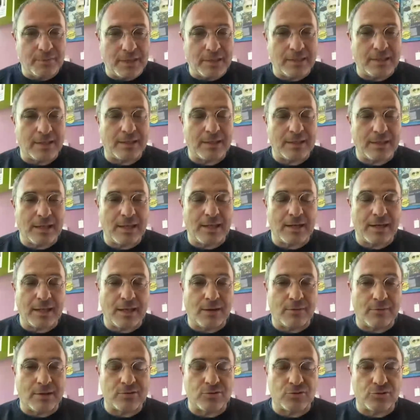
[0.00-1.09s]
del PNRR è
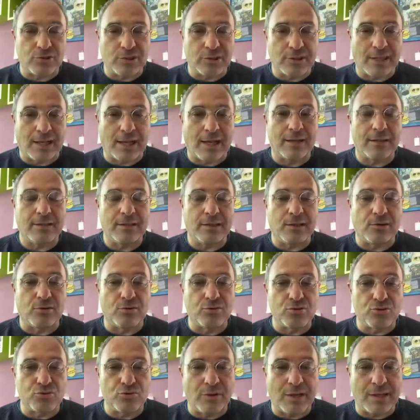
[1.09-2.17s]
una società di
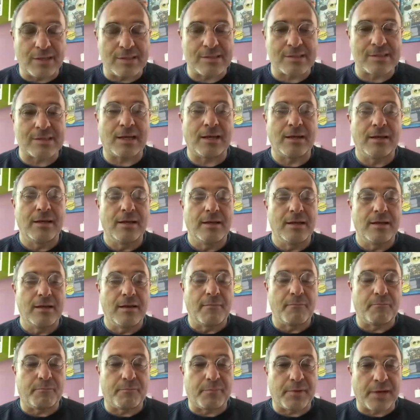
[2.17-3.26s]
consulenza
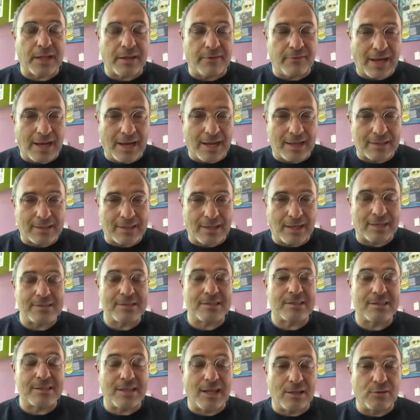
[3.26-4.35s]
privata
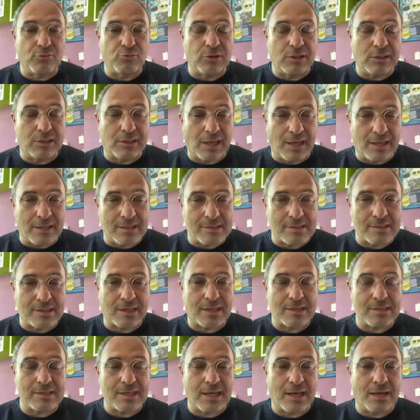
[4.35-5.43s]
statunitense
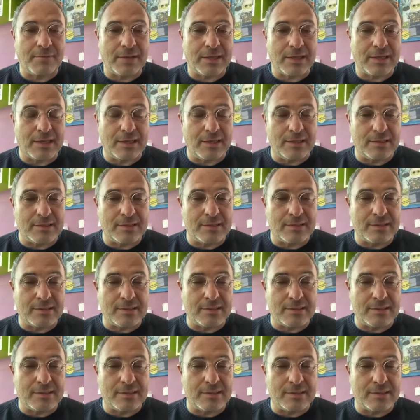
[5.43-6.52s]
che si chiama
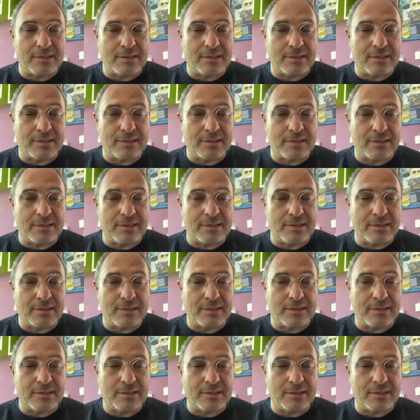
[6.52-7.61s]
McKinsey, il
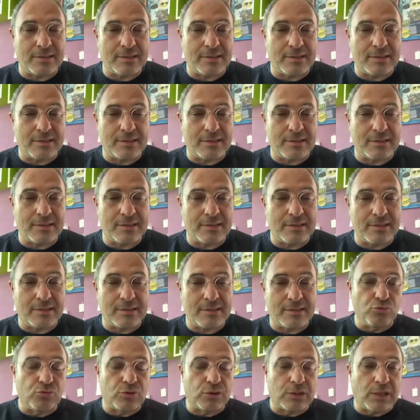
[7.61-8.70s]
cui vertici sono
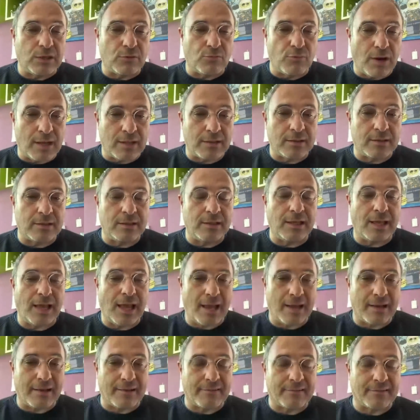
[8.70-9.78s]
tutti quanti
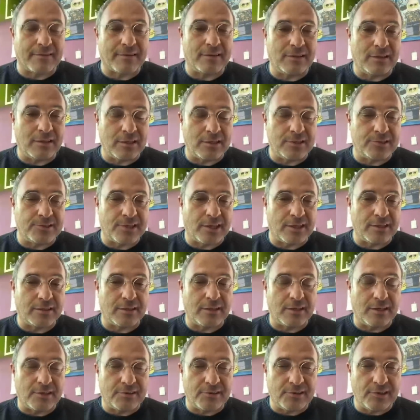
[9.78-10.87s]
ex dirigenti
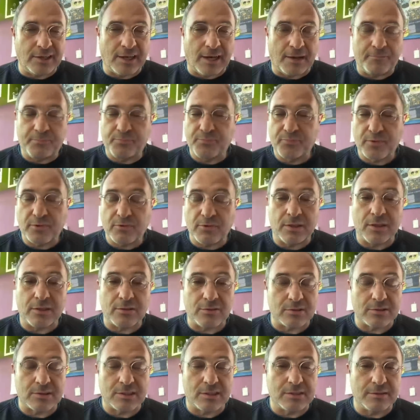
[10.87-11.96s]
della CIA. Quindi
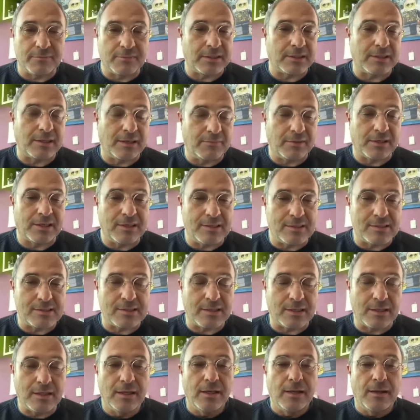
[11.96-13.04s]
sostanzialmente la
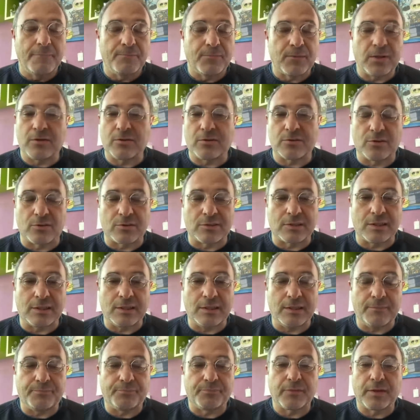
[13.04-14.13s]
McKinsey è una sorta
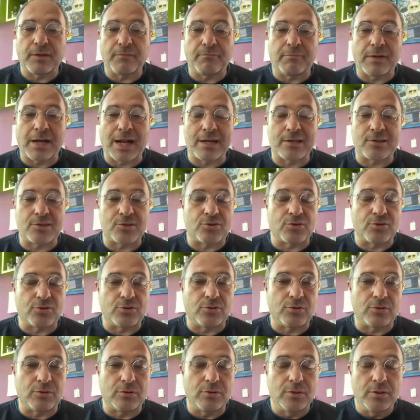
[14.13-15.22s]
di
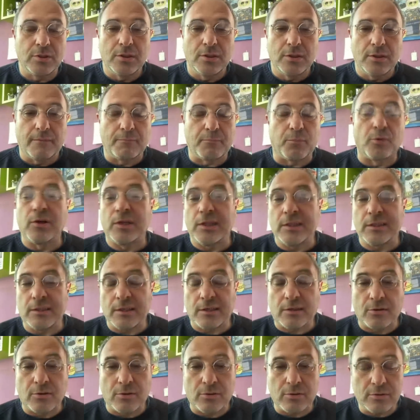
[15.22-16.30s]
braccio
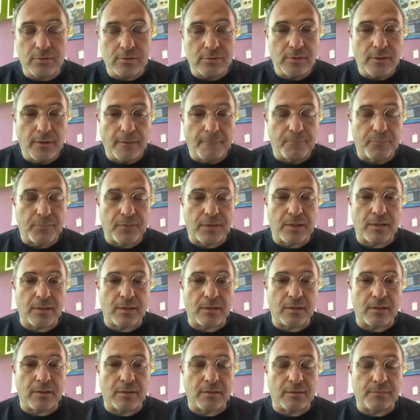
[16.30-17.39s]
politico,
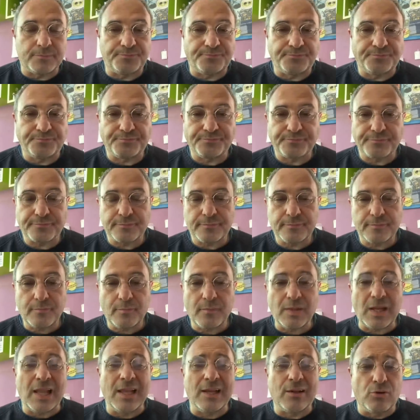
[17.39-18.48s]
eh,
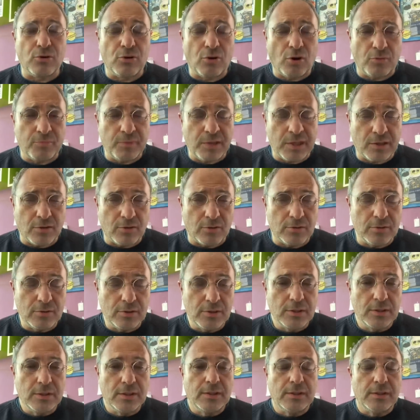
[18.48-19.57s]
economico
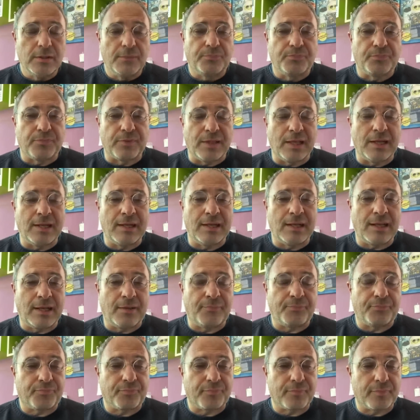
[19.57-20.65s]

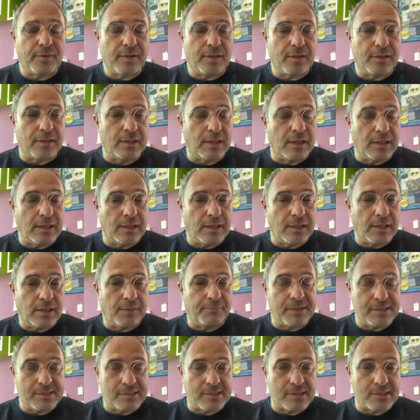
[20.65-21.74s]
del,
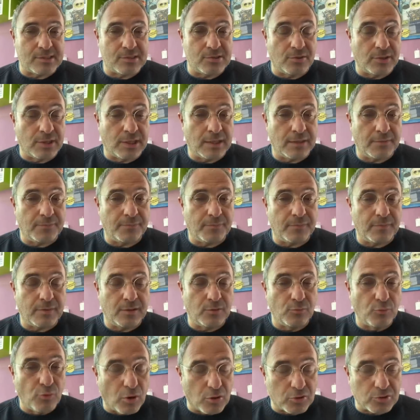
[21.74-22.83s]
dell'amministrazione di
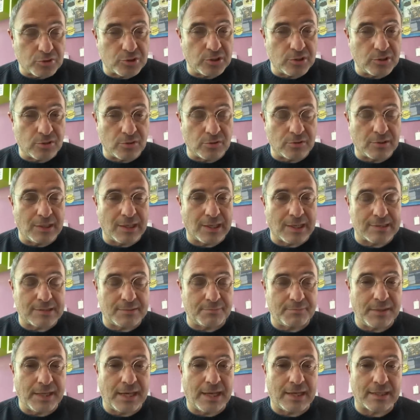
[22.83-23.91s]
Washington, della Casa
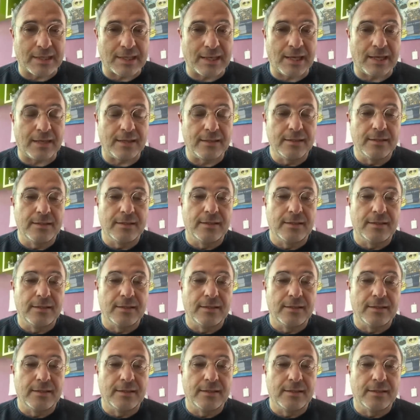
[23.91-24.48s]
Bianca.